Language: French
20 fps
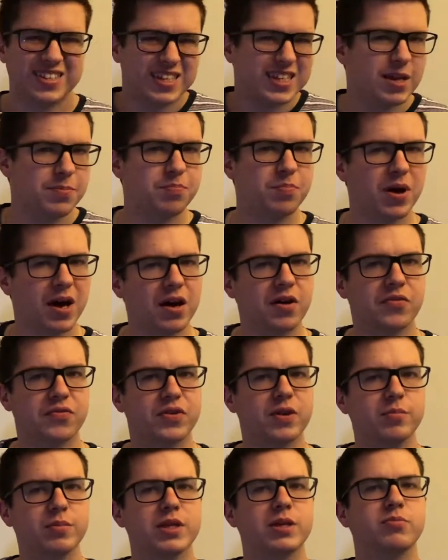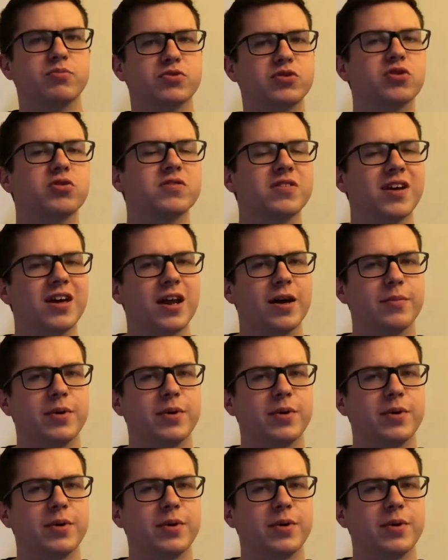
C'était pas un film qui me tentait à la